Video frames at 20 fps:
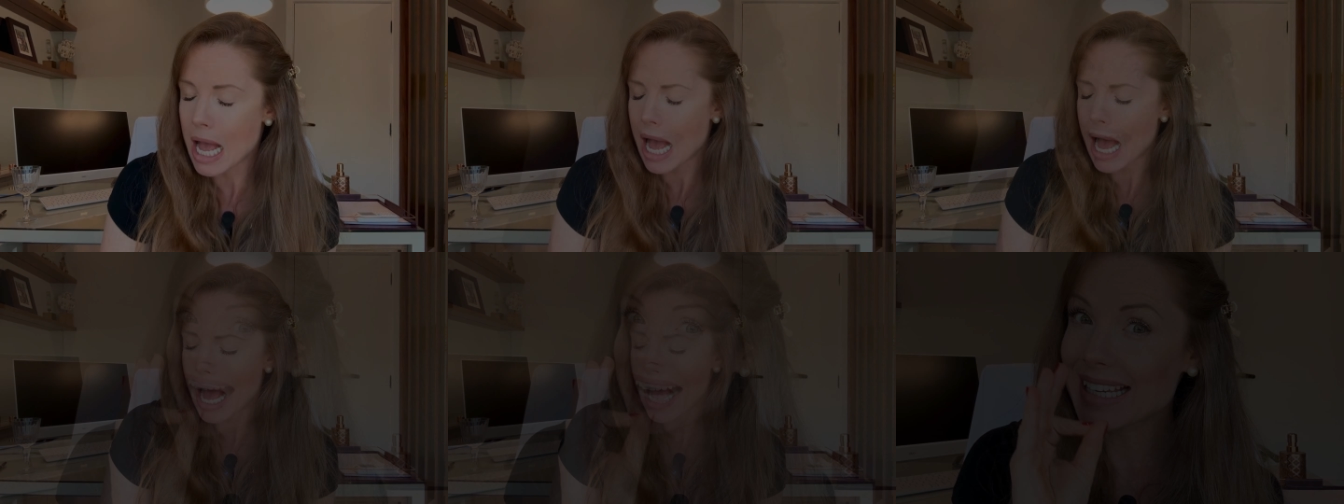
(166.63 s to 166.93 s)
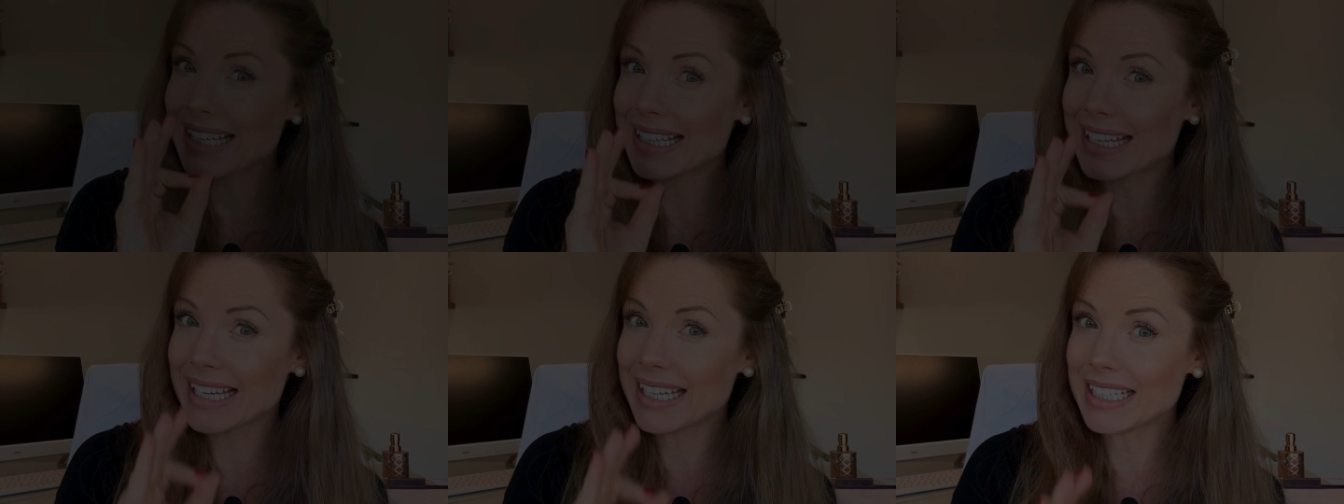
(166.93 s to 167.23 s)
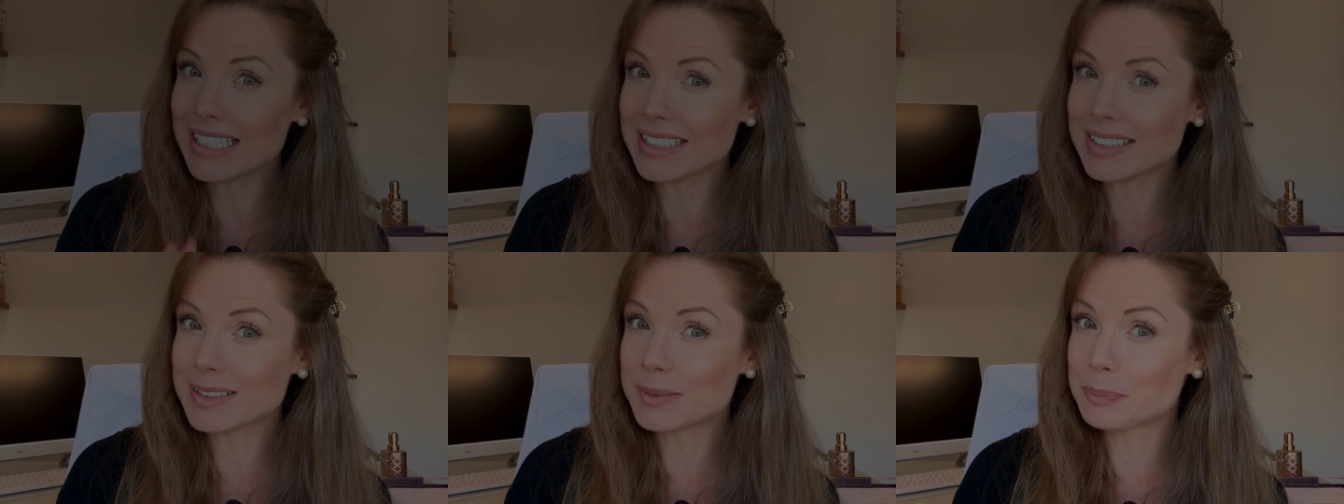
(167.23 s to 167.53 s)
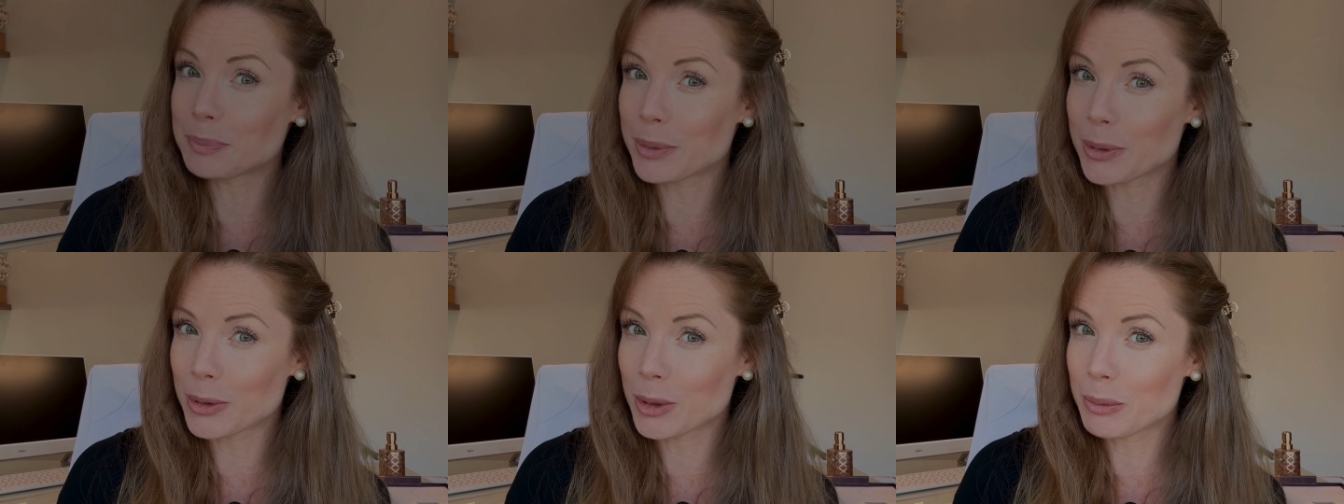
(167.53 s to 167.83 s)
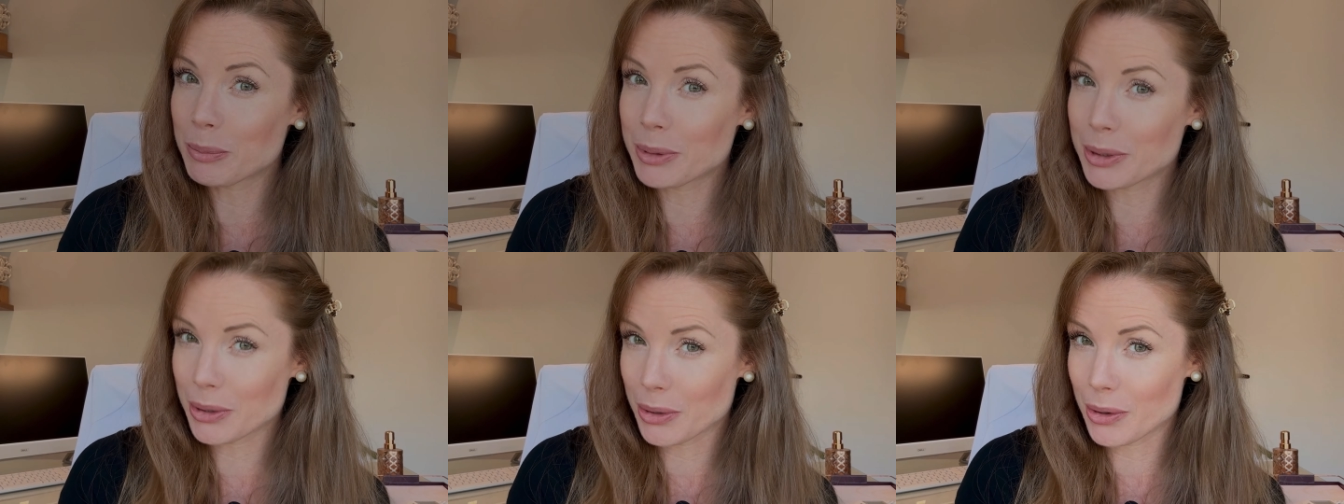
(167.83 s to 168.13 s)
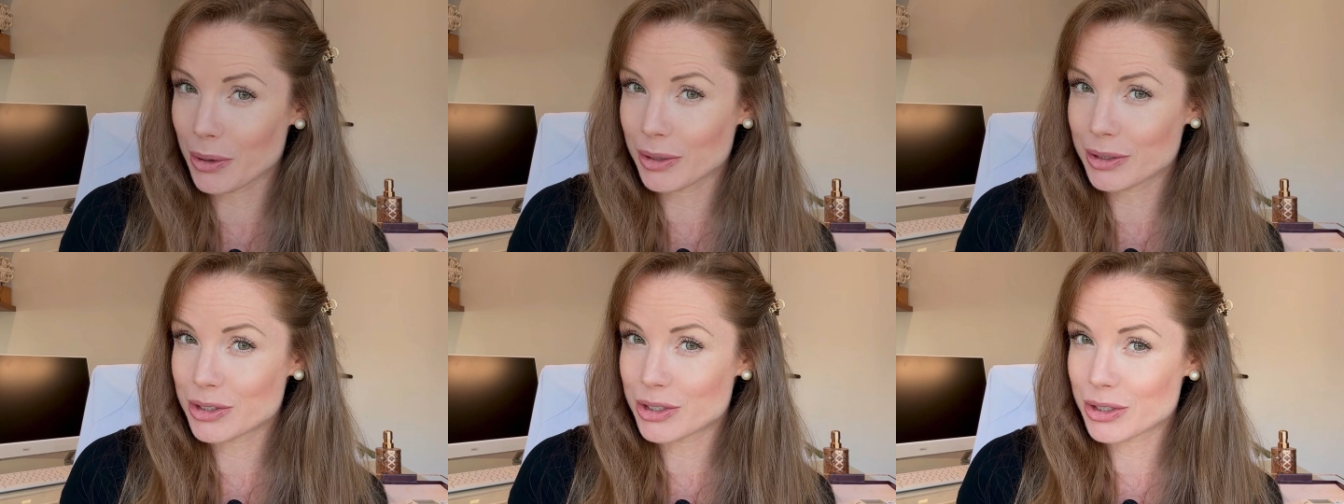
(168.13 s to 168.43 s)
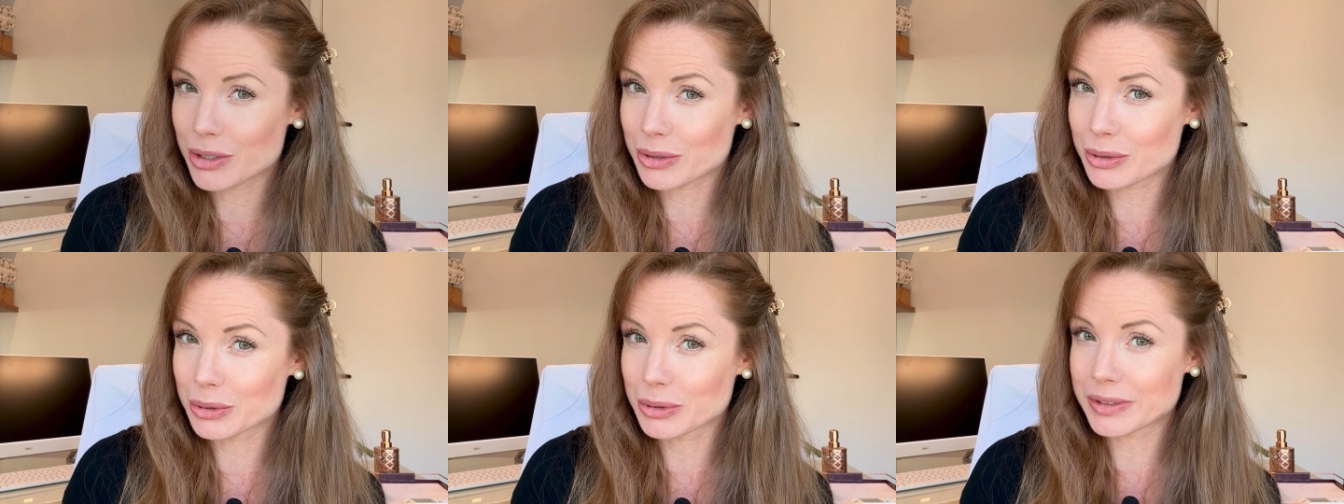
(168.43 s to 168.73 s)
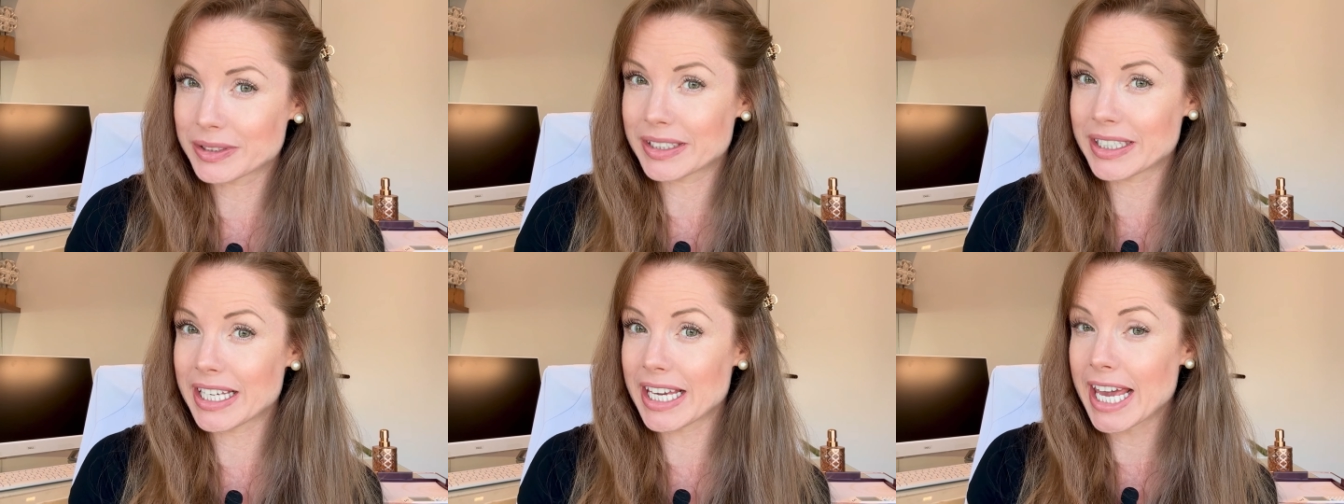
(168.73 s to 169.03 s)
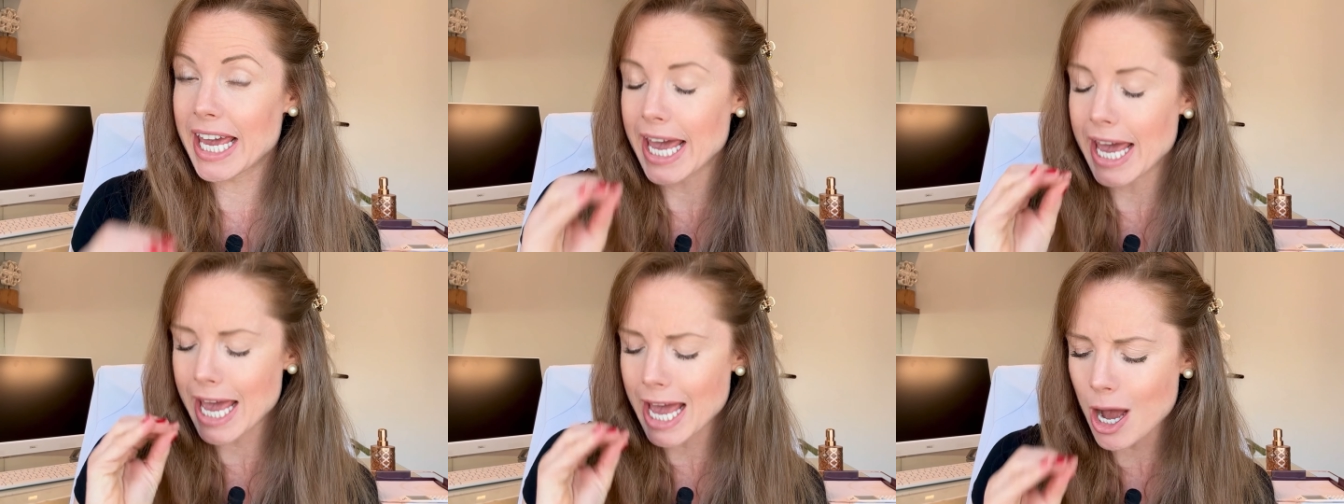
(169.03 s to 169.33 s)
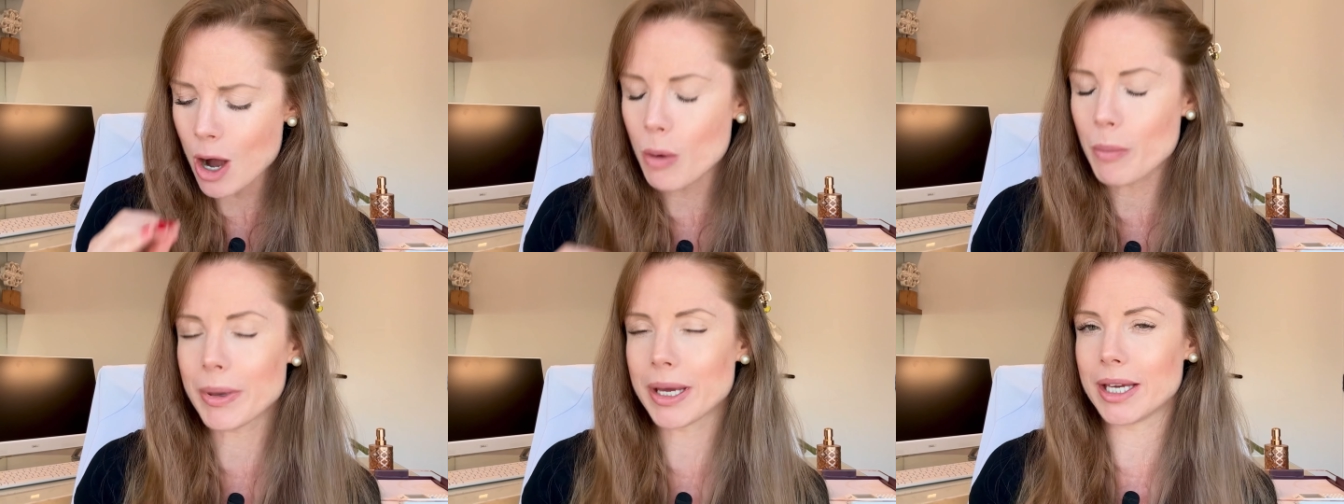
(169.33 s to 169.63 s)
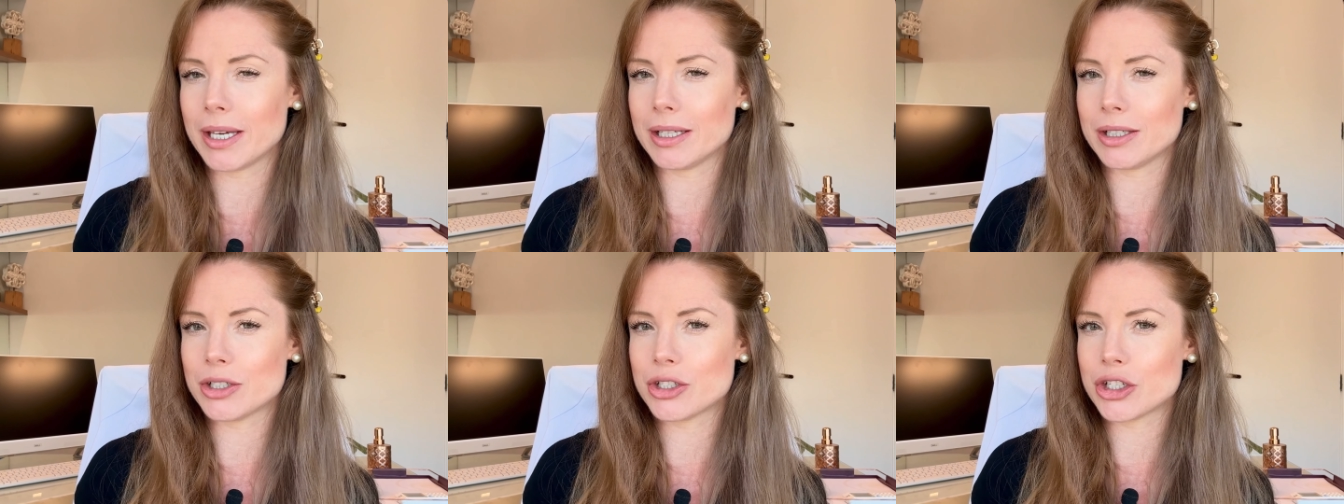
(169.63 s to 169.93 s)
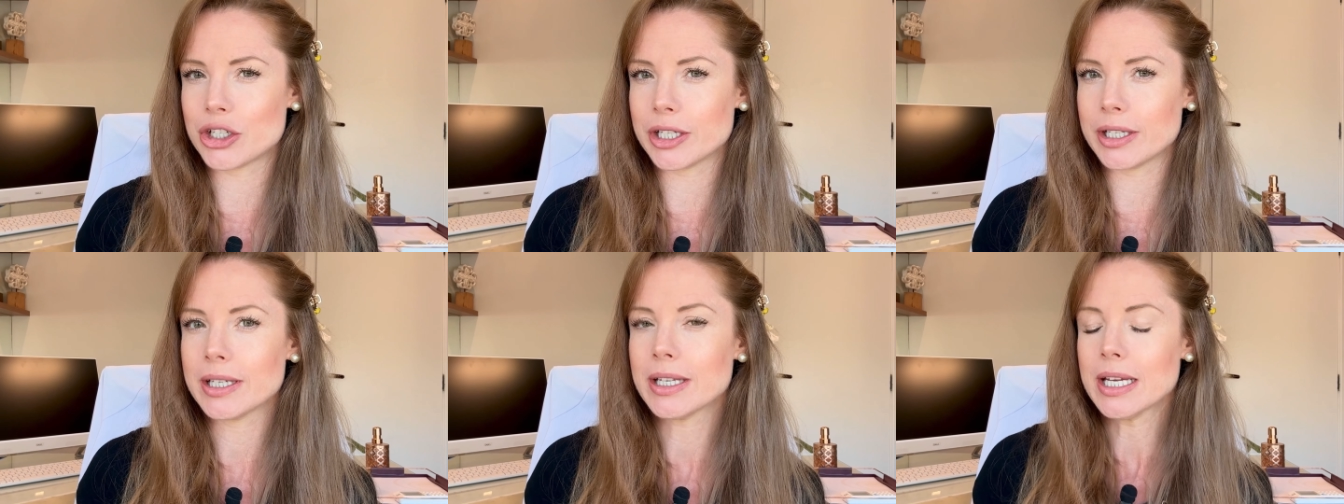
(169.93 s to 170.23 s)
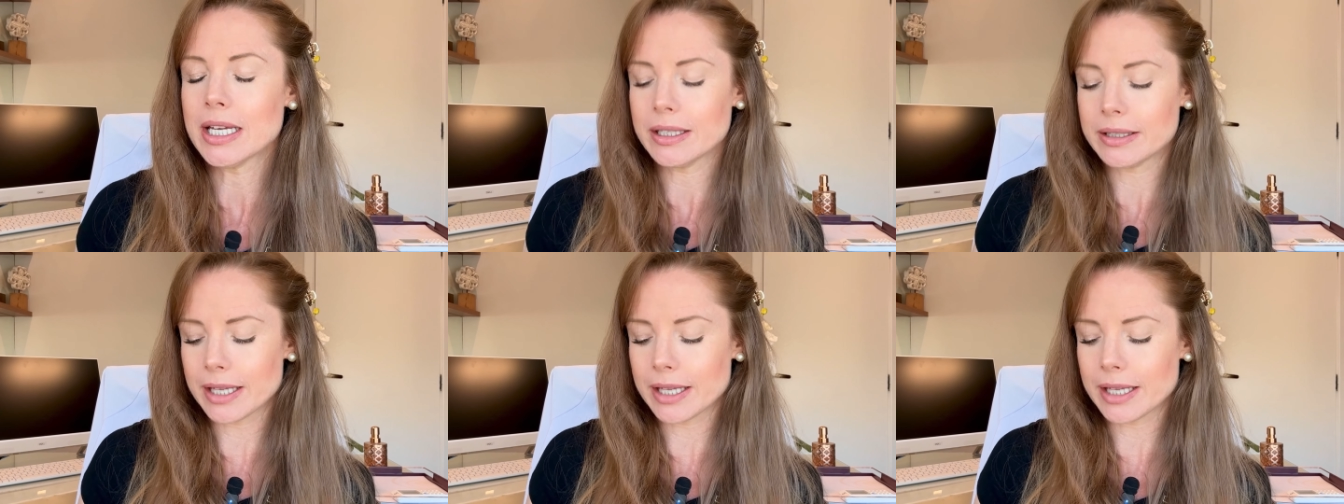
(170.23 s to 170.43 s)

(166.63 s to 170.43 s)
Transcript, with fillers: Aqueles probióticos que realmente